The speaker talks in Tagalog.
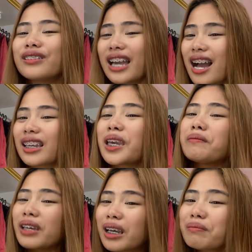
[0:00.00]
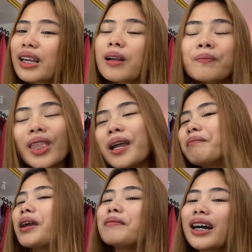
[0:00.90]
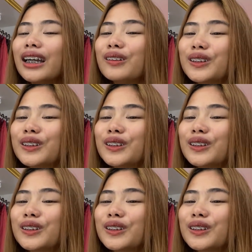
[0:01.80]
Yaki, Mikmik. -Mik. May mga